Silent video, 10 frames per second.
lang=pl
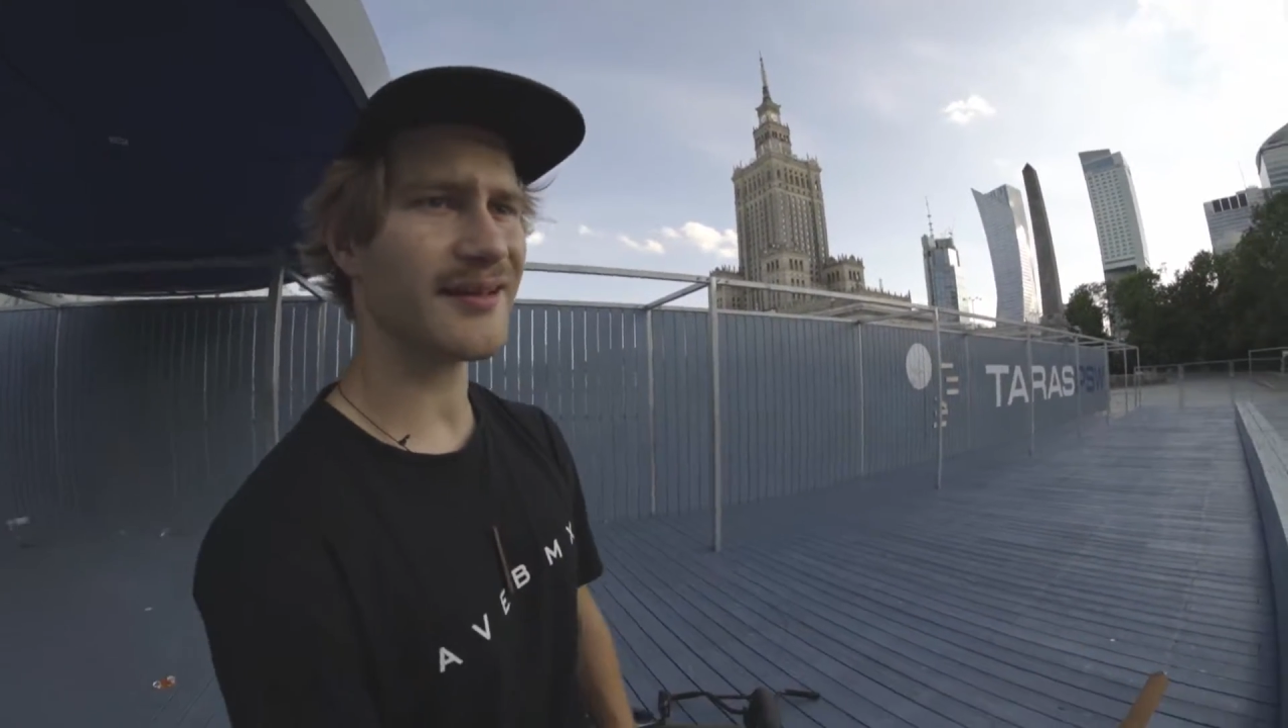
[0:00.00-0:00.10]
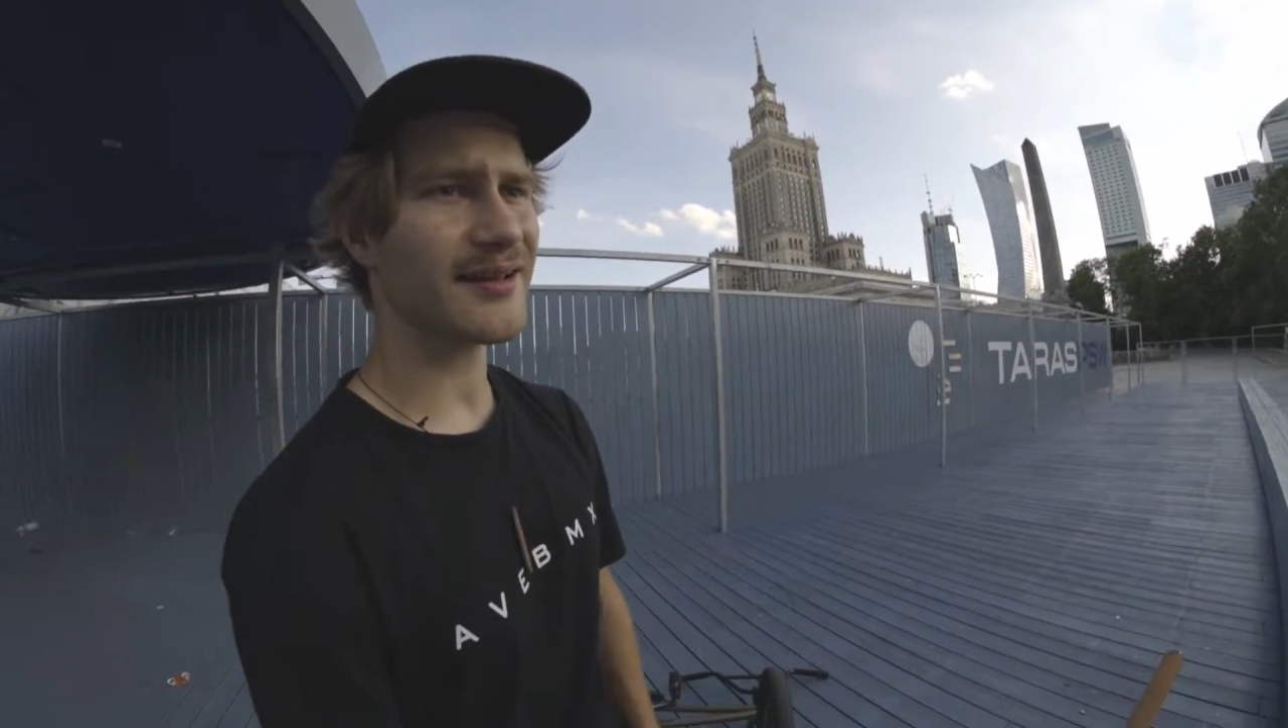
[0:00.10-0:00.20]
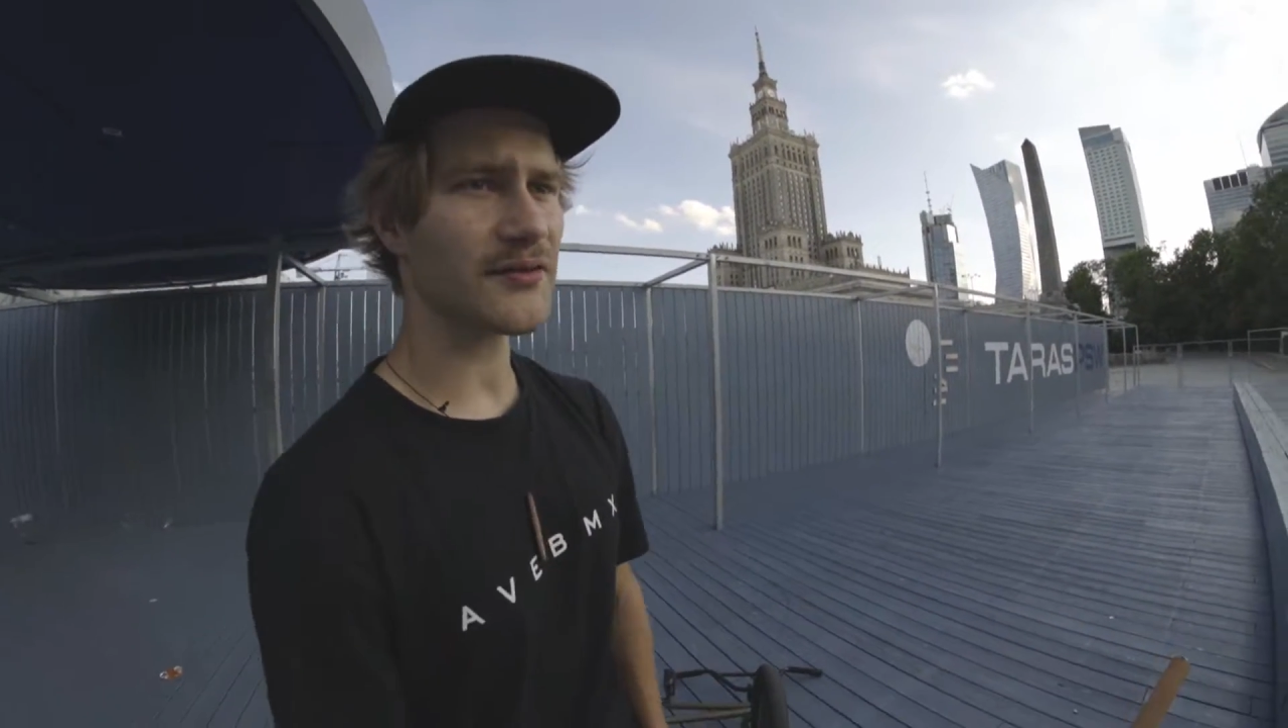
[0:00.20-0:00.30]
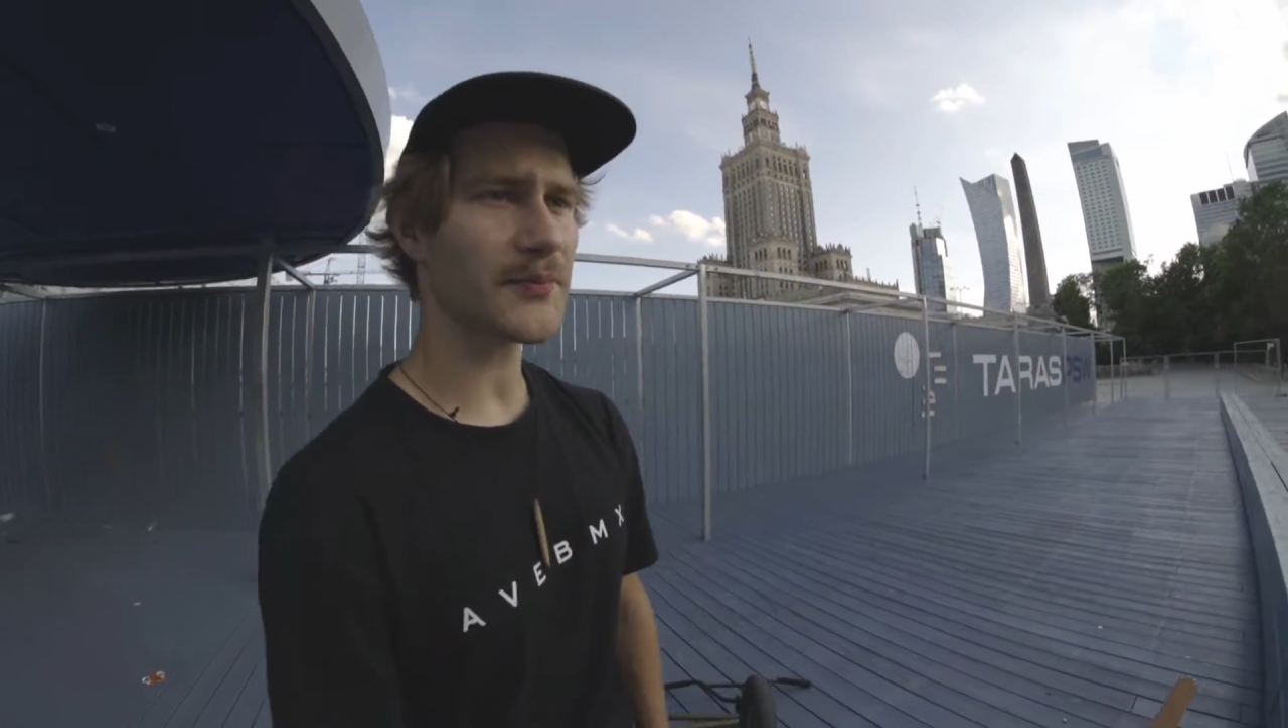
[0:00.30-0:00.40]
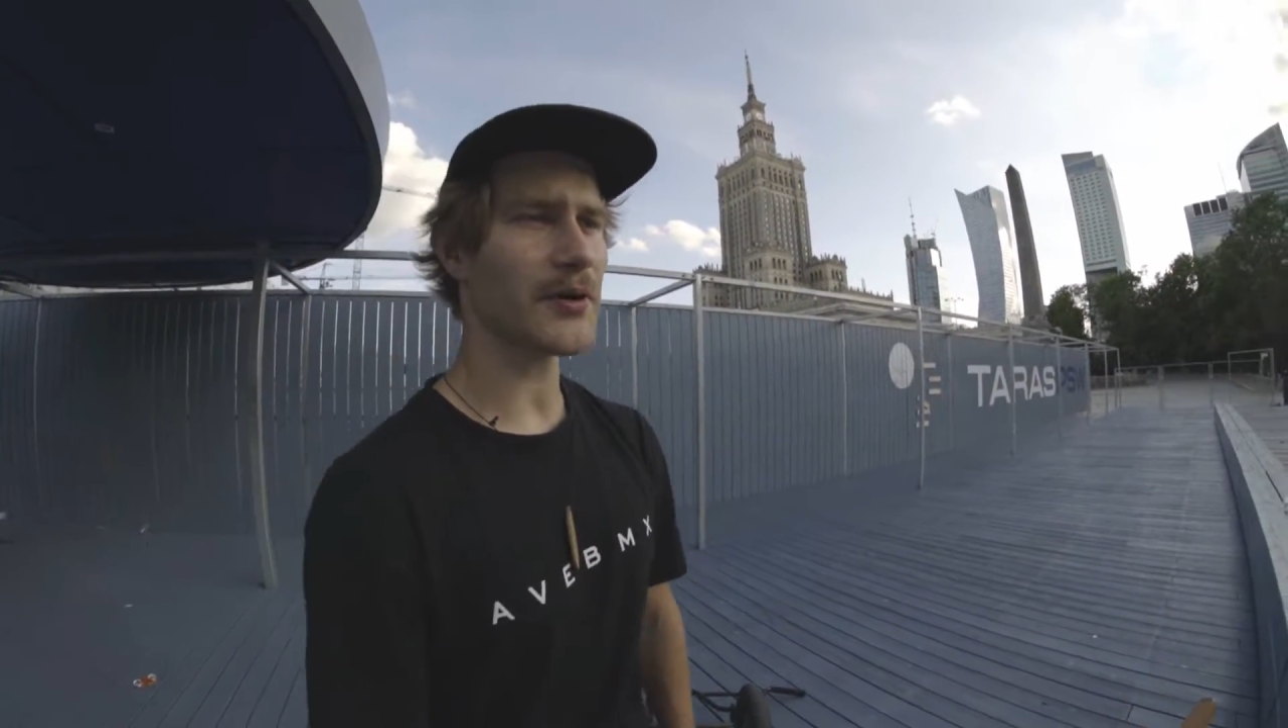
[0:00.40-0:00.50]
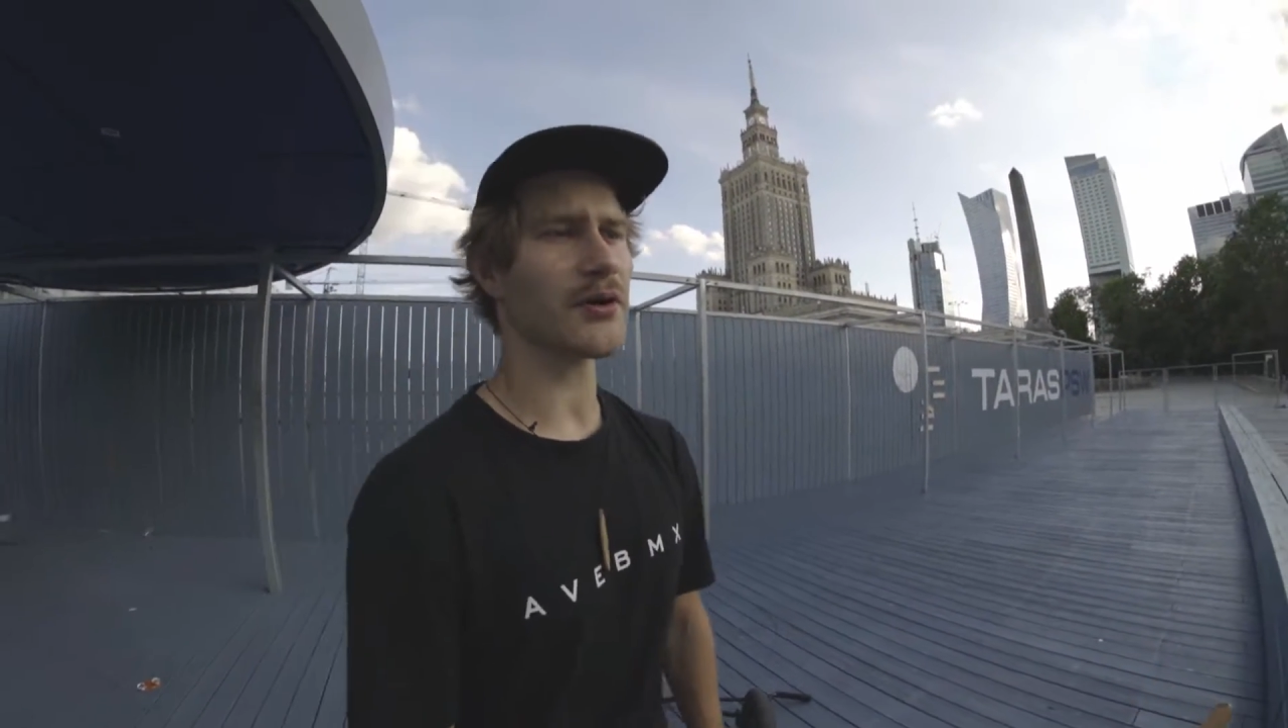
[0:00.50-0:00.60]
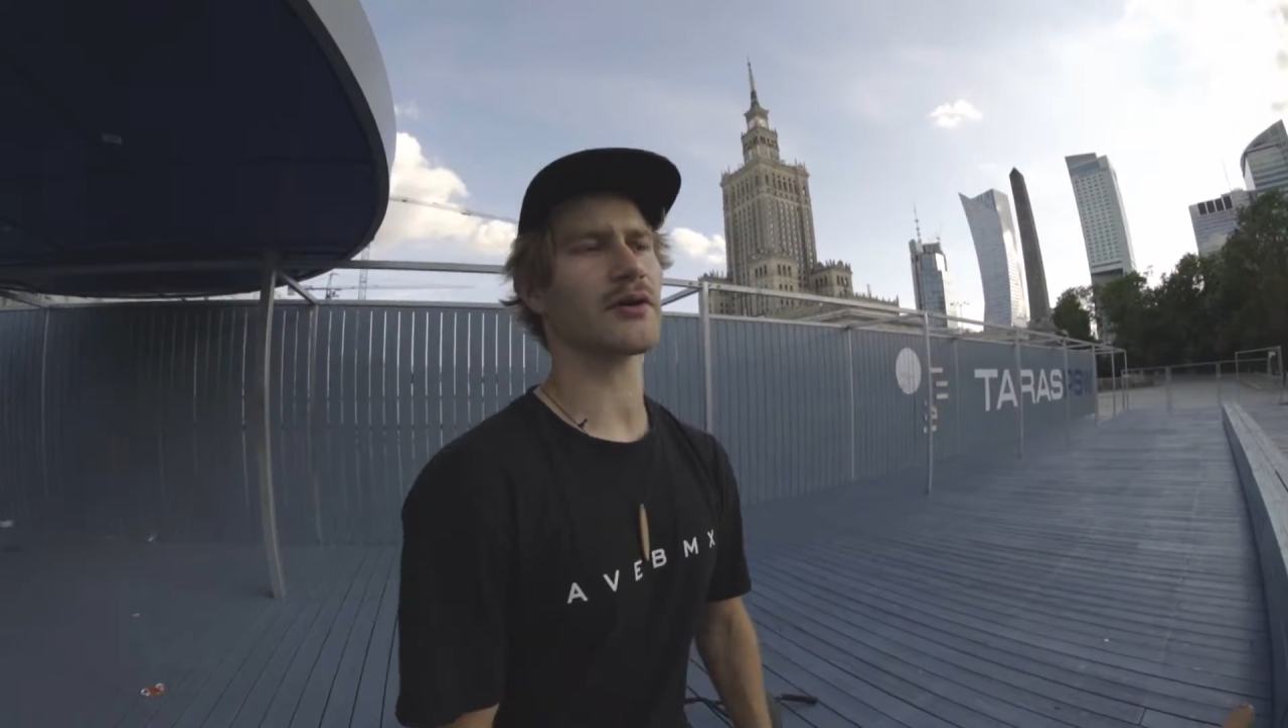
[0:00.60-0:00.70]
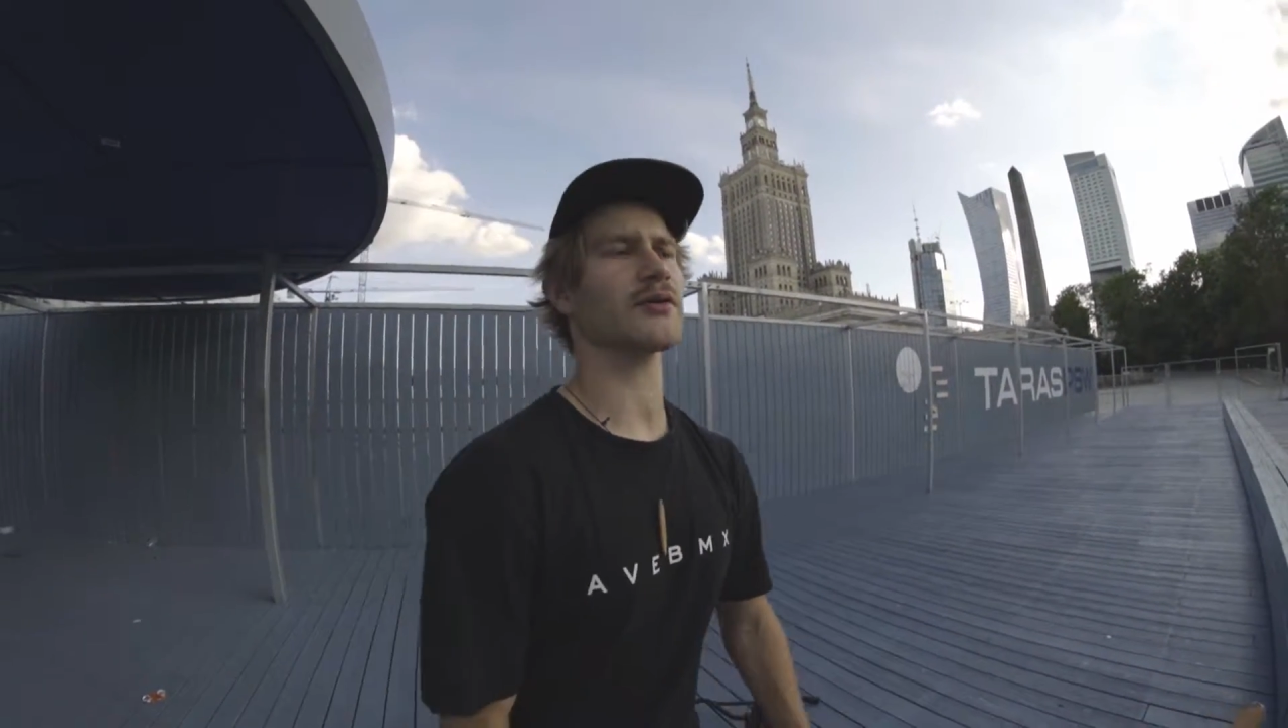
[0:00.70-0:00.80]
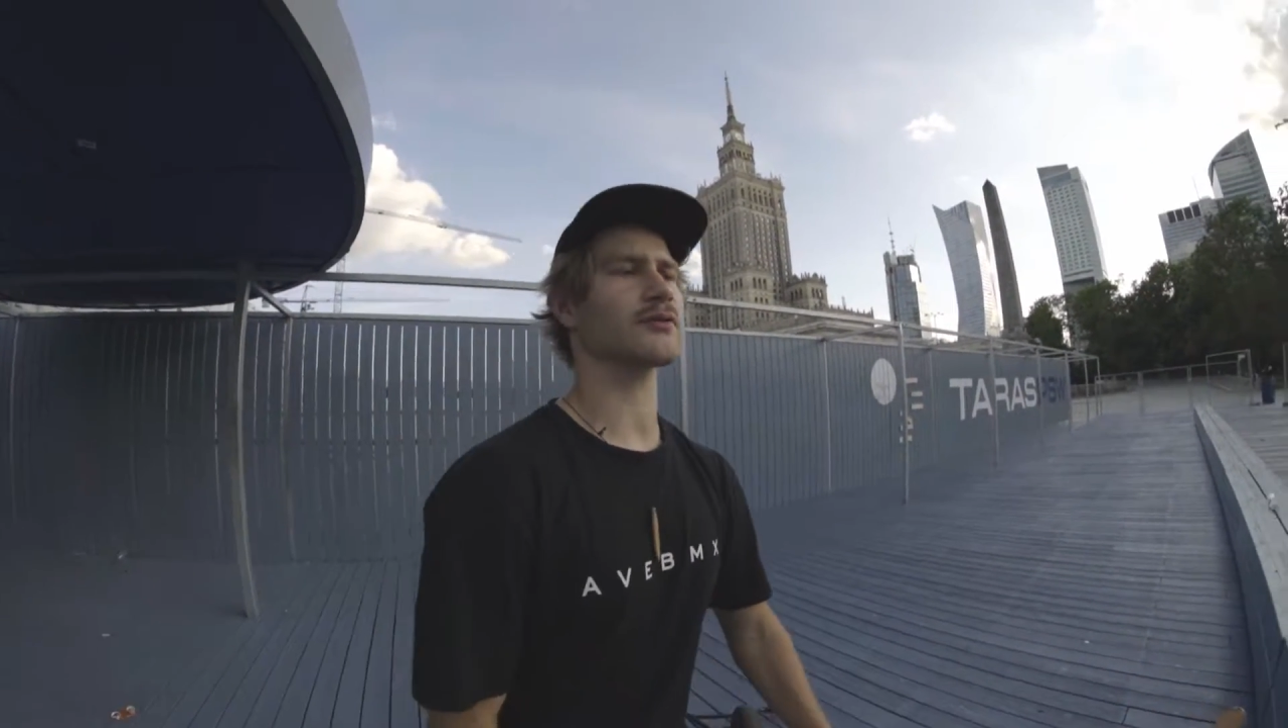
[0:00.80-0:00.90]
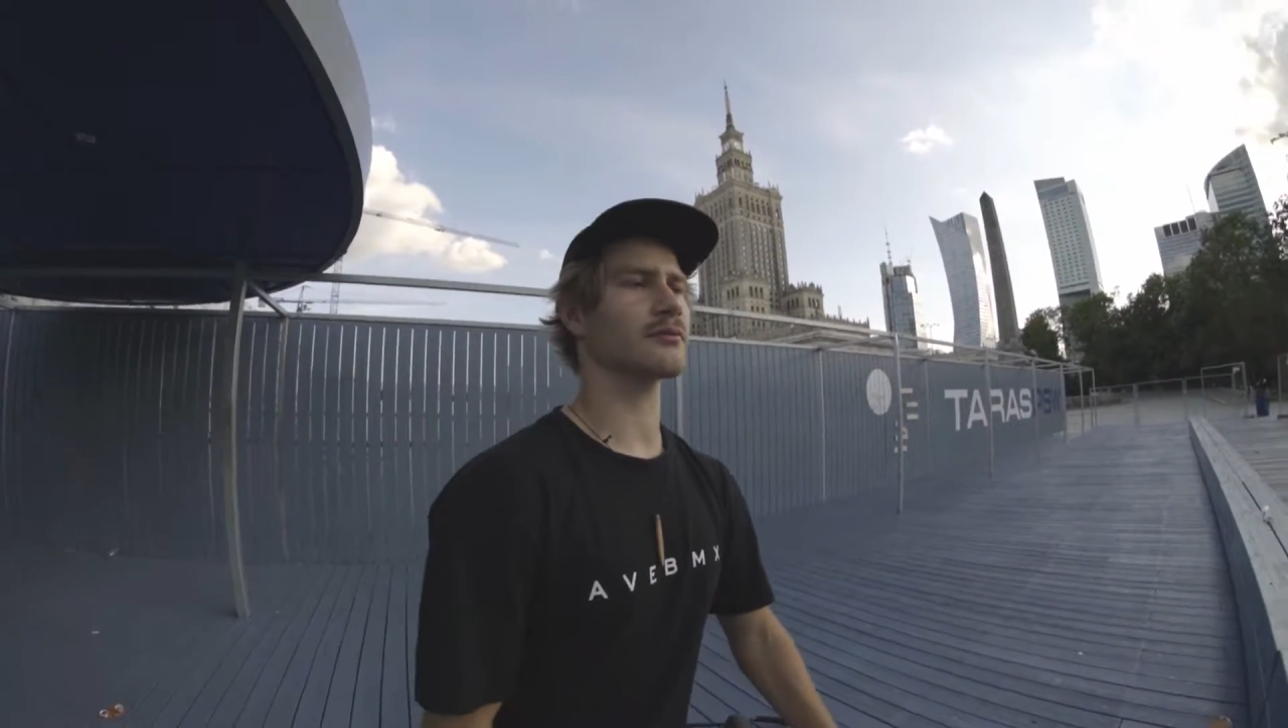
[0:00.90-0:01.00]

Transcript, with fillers: Nie, no spoko.